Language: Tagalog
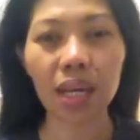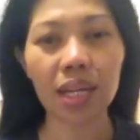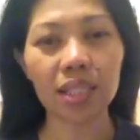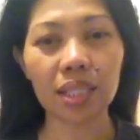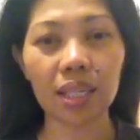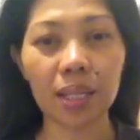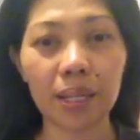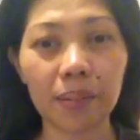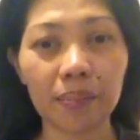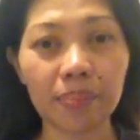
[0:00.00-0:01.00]
At
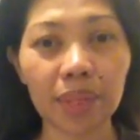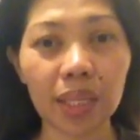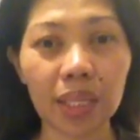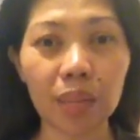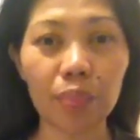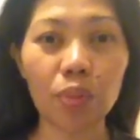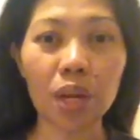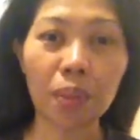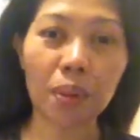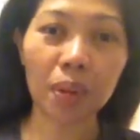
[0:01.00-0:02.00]
saka
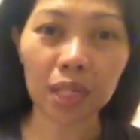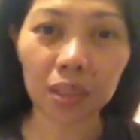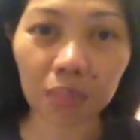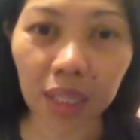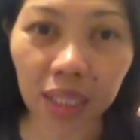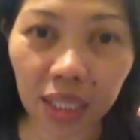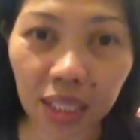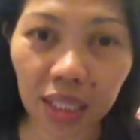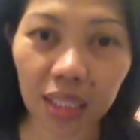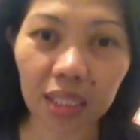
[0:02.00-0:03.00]
nagproblema may split
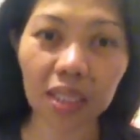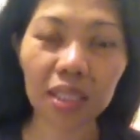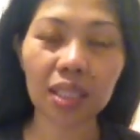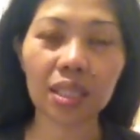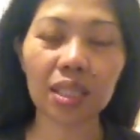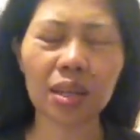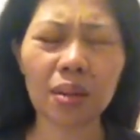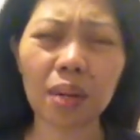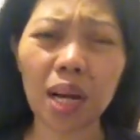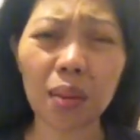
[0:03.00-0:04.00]
ends. At saka
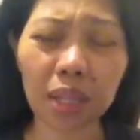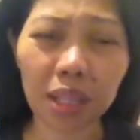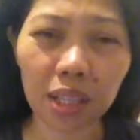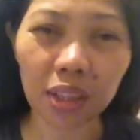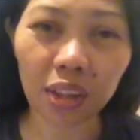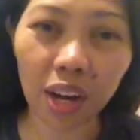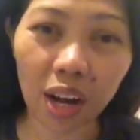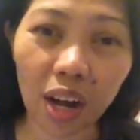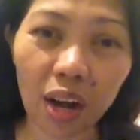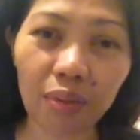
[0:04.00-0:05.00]
maraming
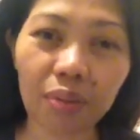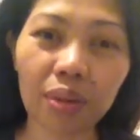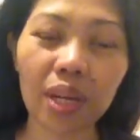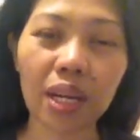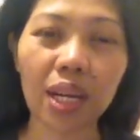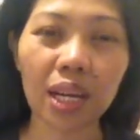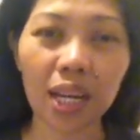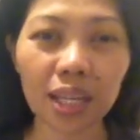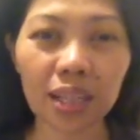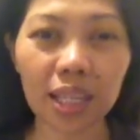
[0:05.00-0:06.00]
dandruff.
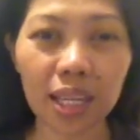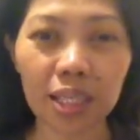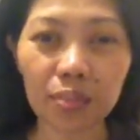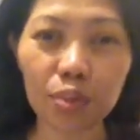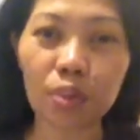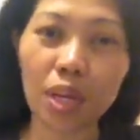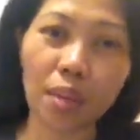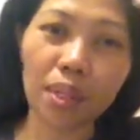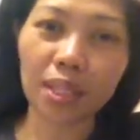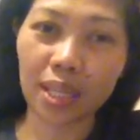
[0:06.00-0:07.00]
Lahat ng klaseng
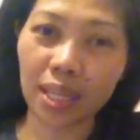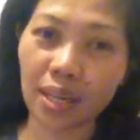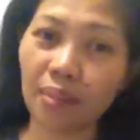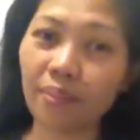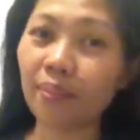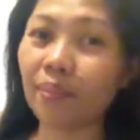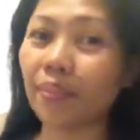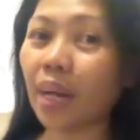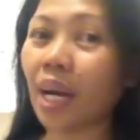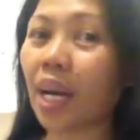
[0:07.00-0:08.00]
problema sa
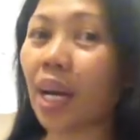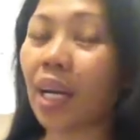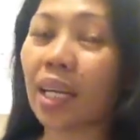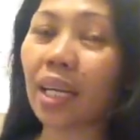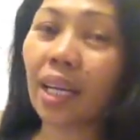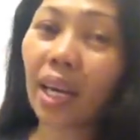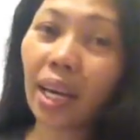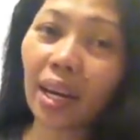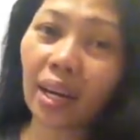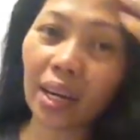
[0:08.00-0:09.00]
pag-aalaga ng
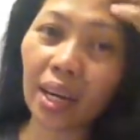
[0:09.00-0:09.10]
hair